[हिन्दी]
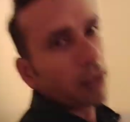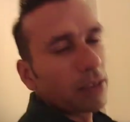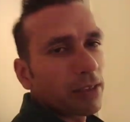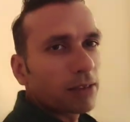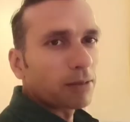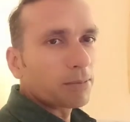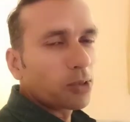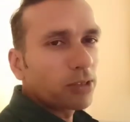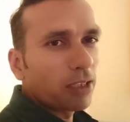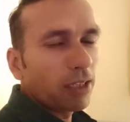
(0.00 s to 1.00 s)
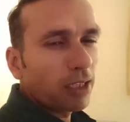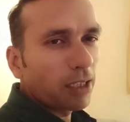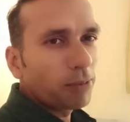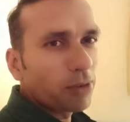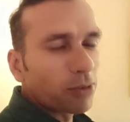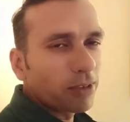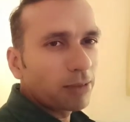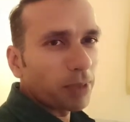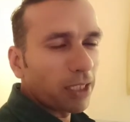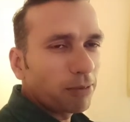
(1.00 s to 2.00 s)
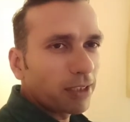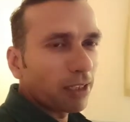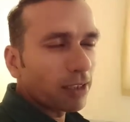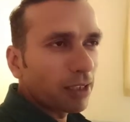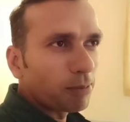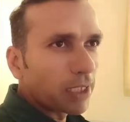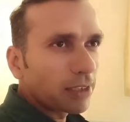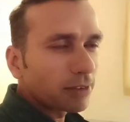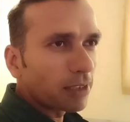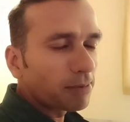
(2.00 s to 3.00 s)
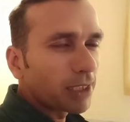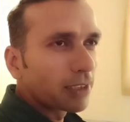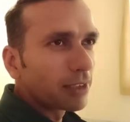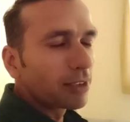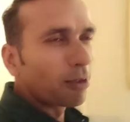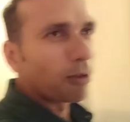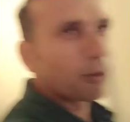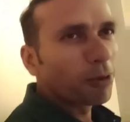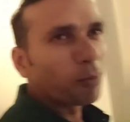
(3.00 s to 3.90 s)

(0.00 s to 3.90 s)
जी बहुत खेला है अभी थोड़े दिन पहले भी खेला था भाई के साथ में और